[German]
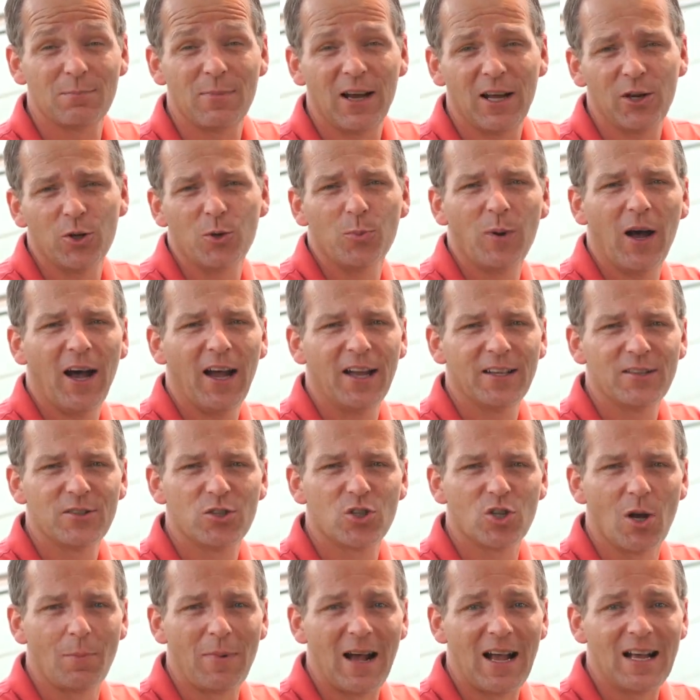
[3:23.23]
Mal über einen
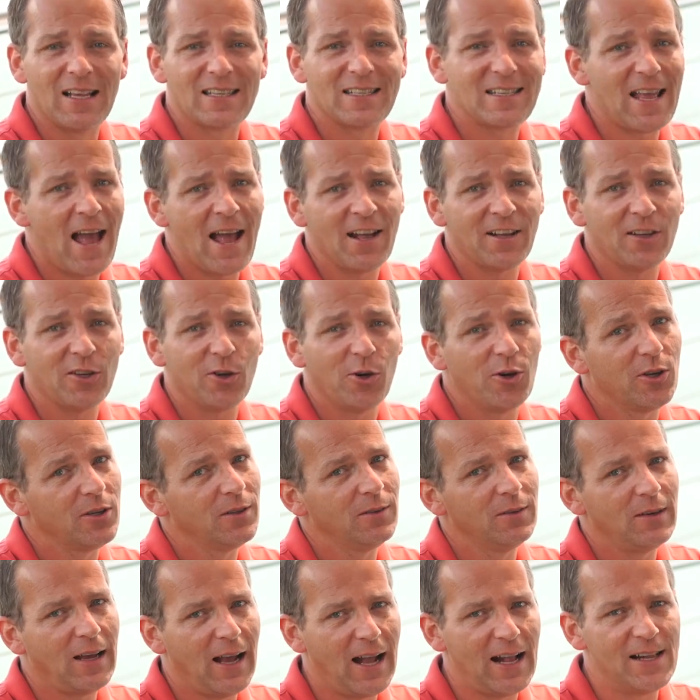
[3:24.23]
Sommer sagen können.